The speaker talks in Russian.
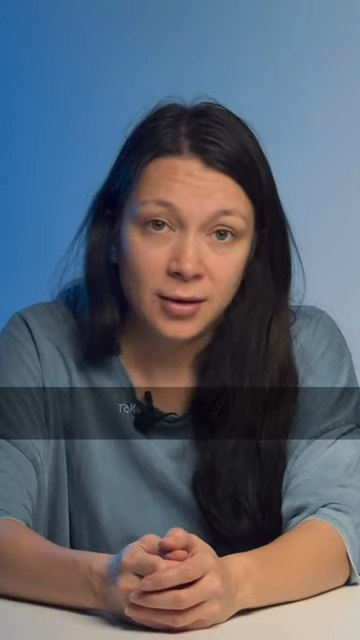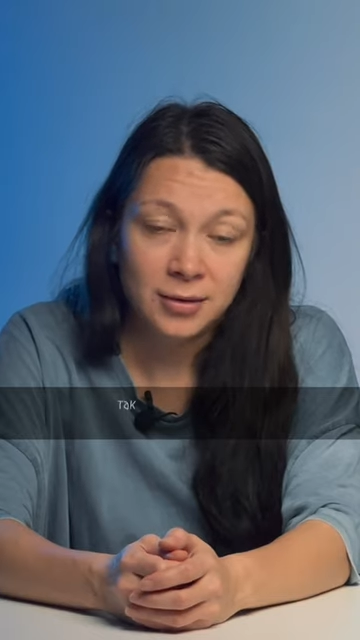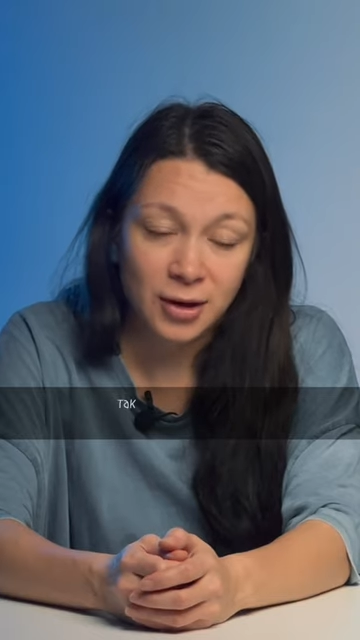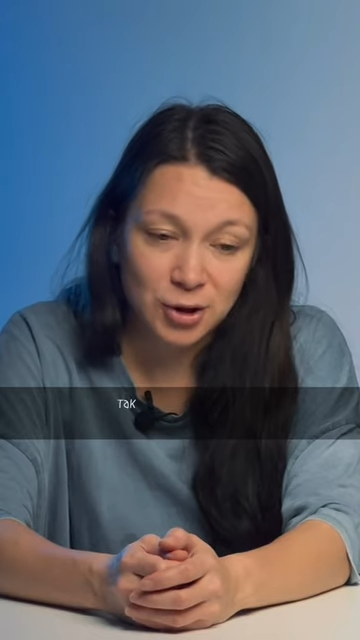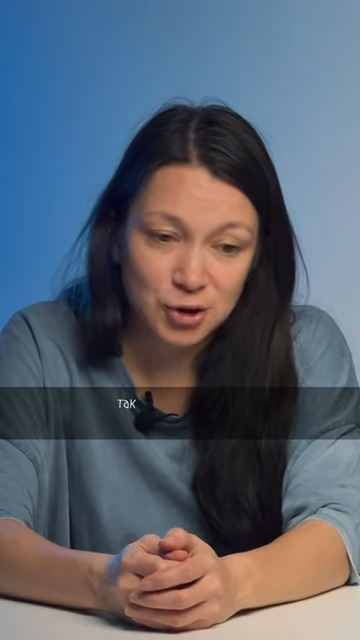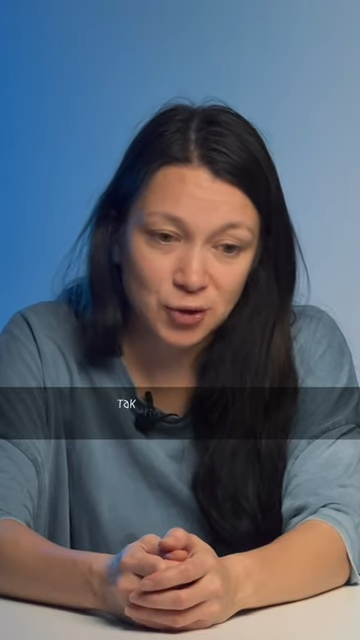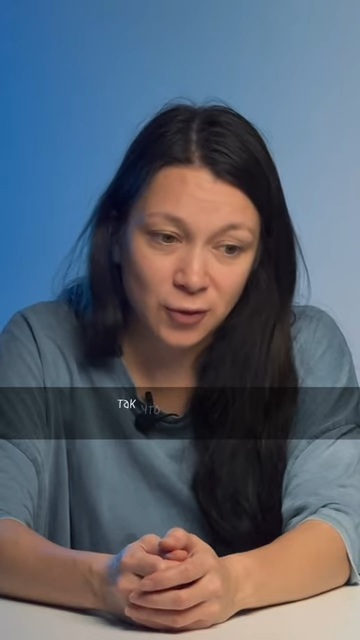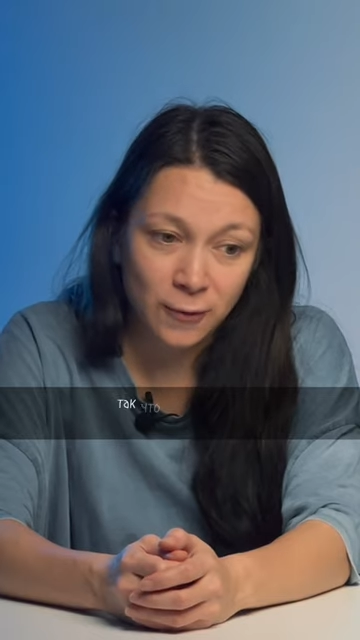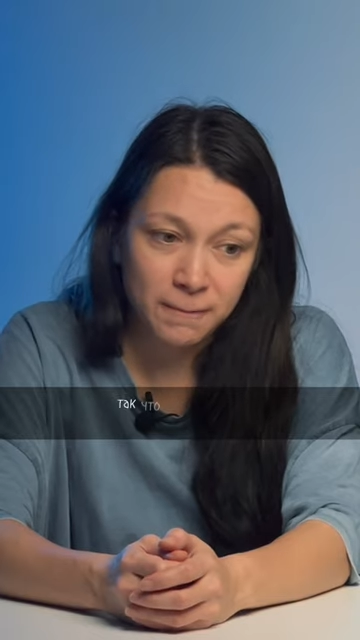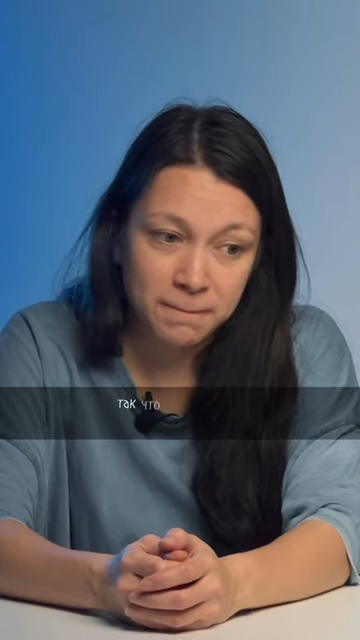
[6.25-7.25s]
Так
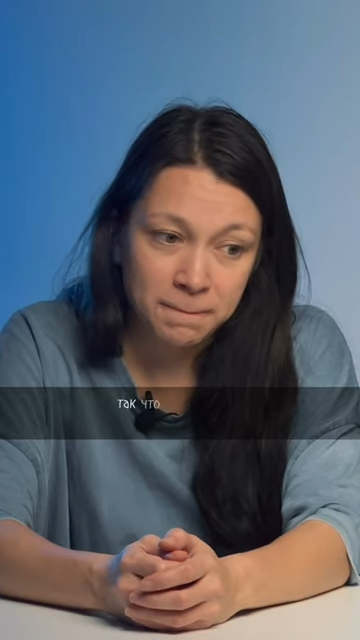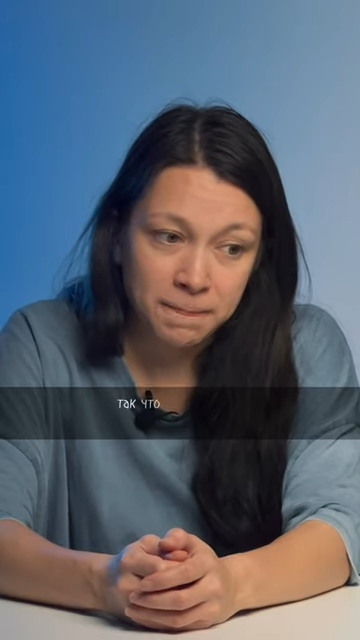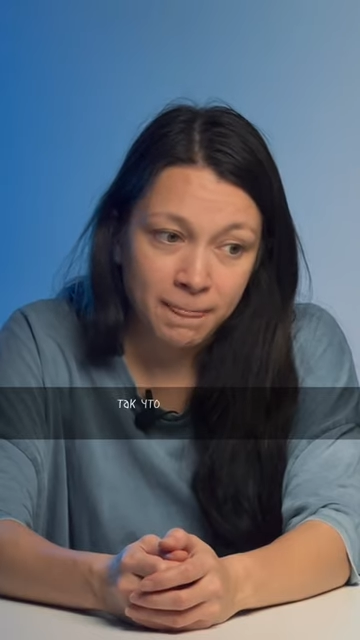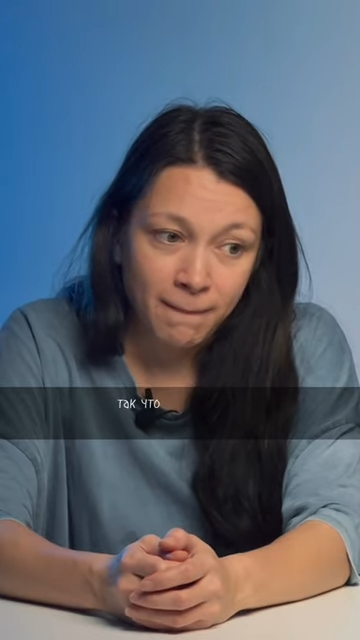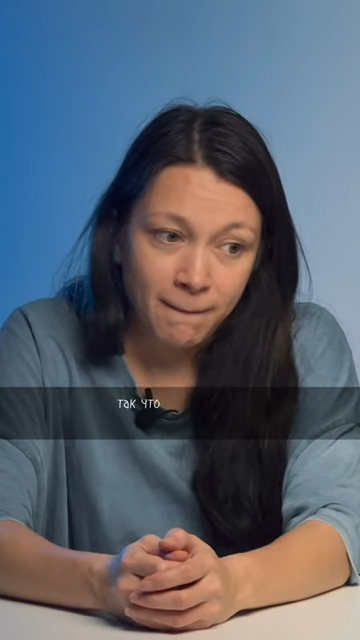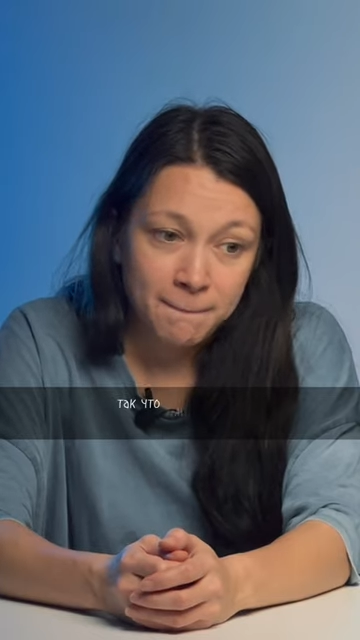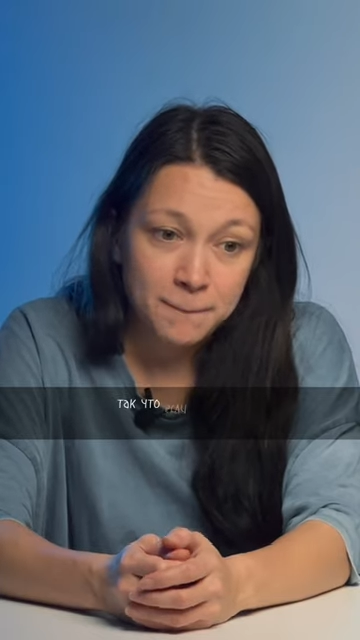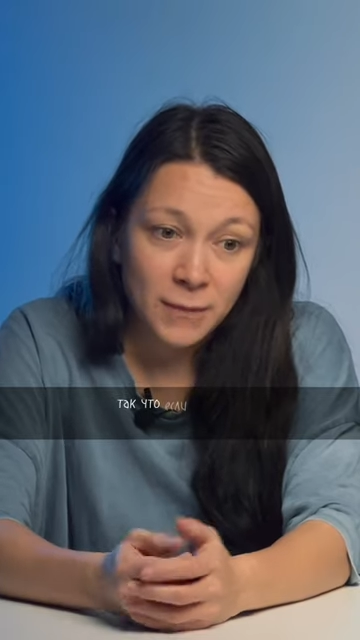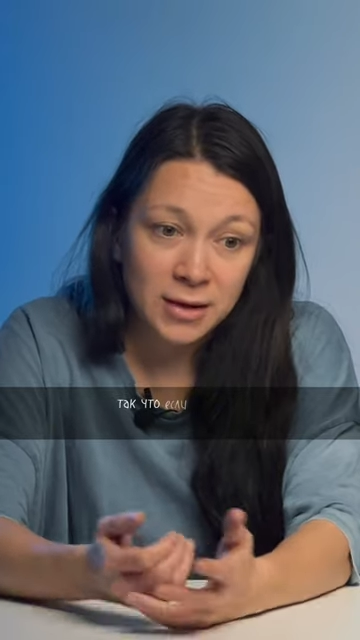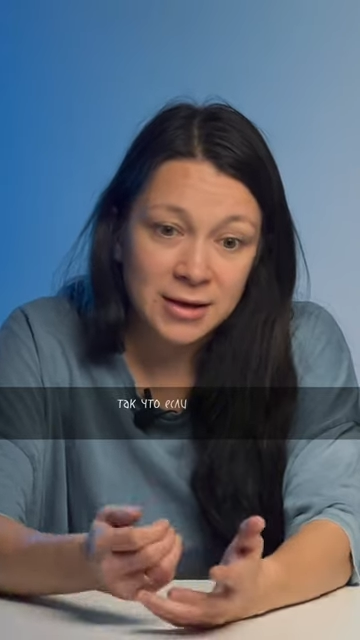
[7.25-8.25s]
что,
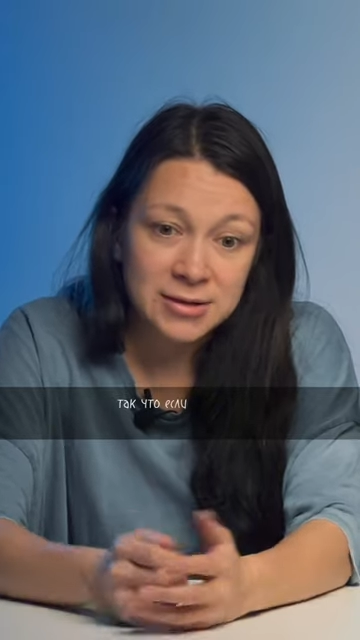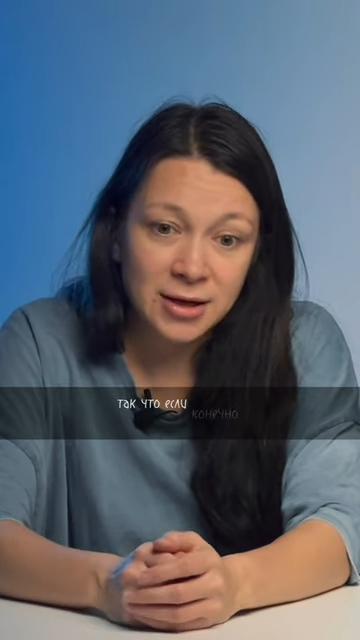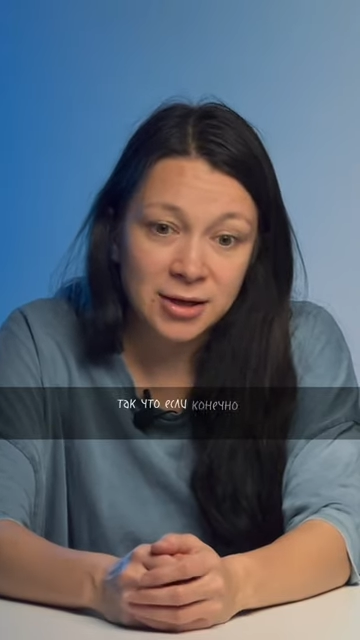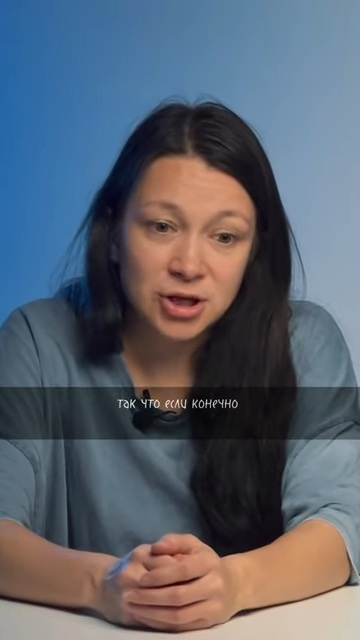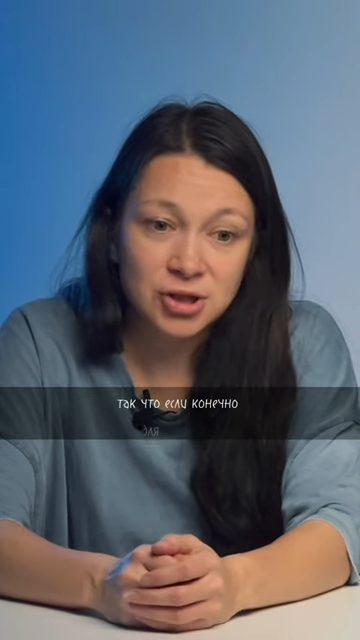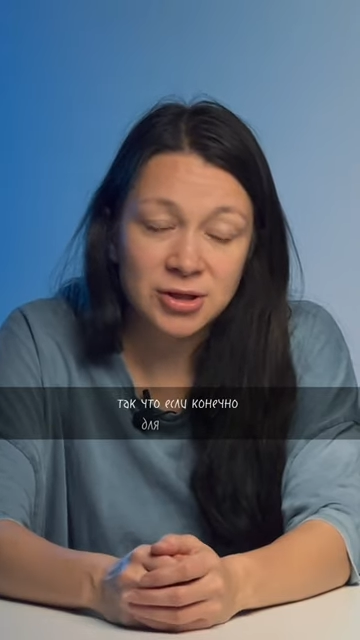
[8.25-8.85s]
если, конечно,